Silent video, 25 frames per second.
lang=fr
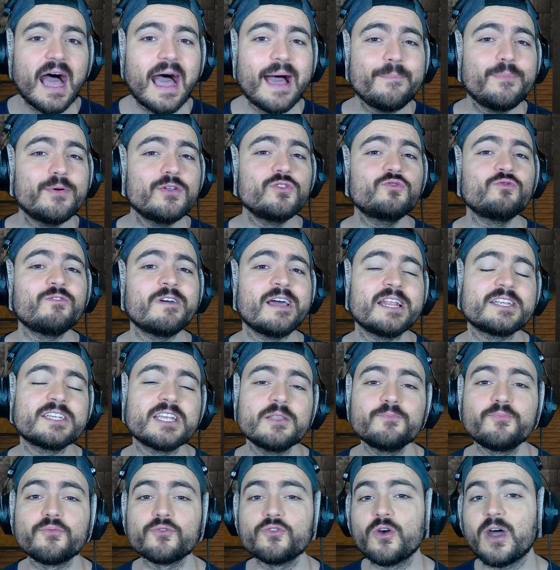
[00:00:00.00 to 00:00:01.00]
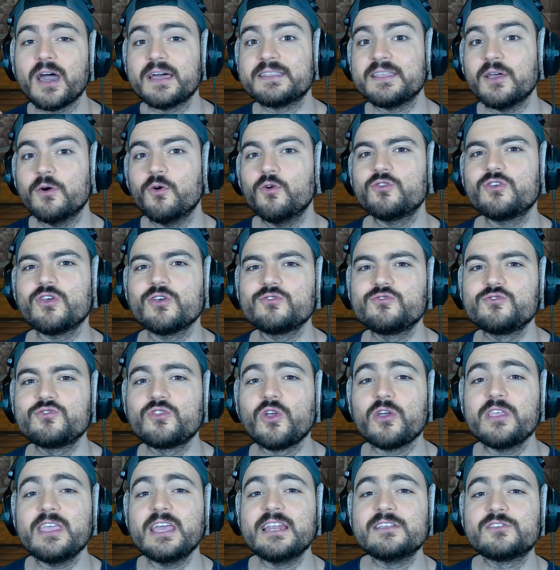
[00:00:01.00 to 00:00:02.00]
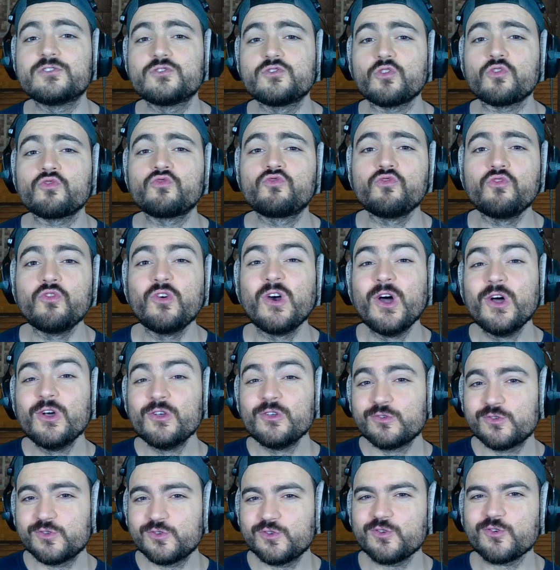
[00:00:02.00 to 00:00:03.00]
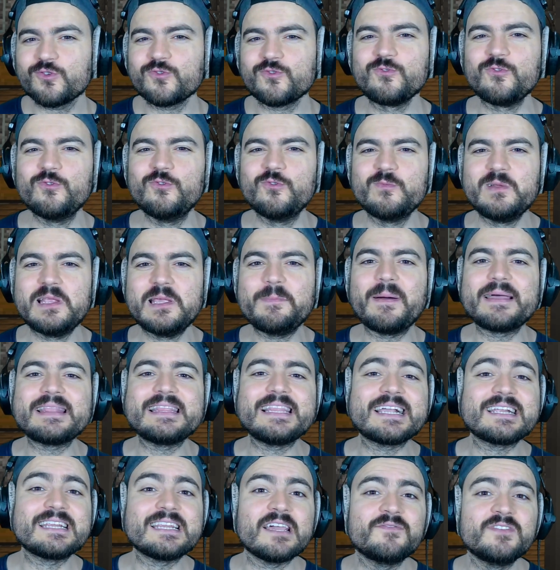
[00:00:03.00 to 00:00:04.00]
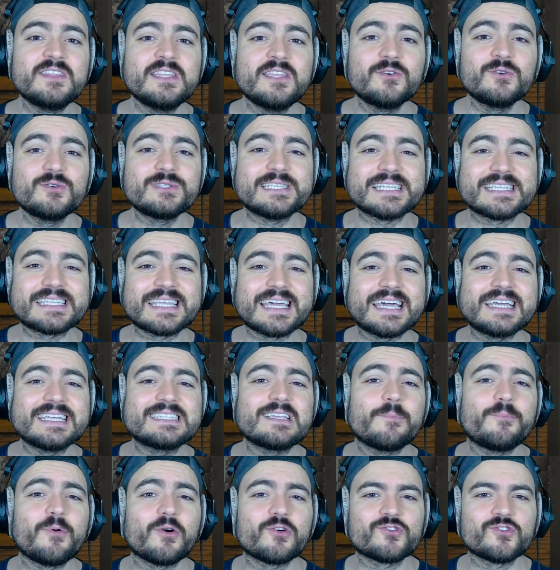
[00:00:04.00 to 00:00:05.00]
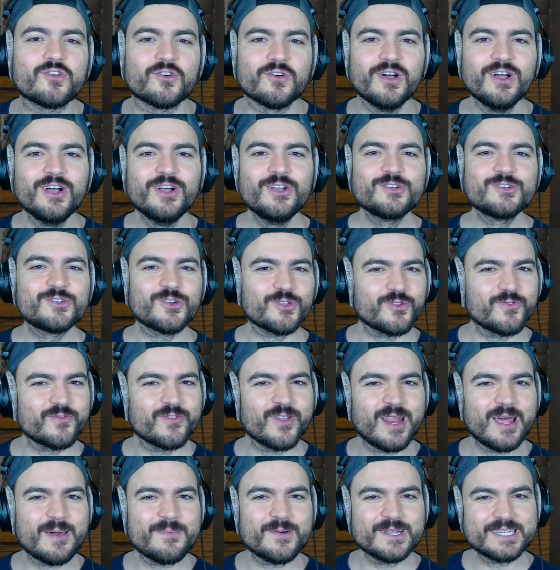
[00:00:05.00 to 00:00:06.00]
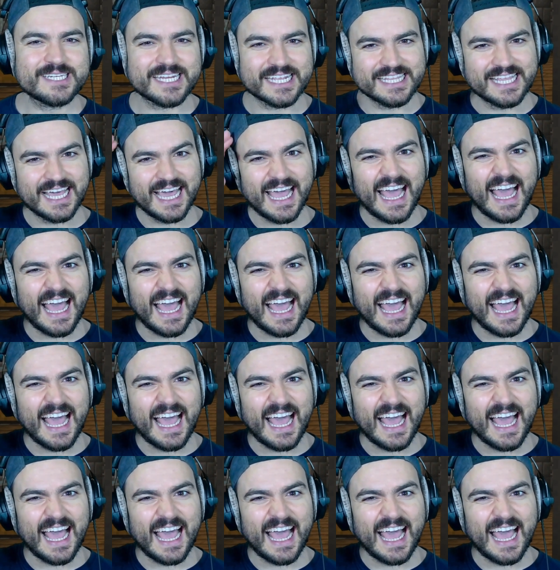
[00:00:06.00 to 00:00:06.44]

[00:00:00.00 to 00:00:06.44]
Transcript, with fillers: Abonne-toi à la chaîne pour ne rater aucun tutoriel et surtout, surtout n'oublie pas de like la vidéo, c'est très important. Je te retrouve dans la prochaine.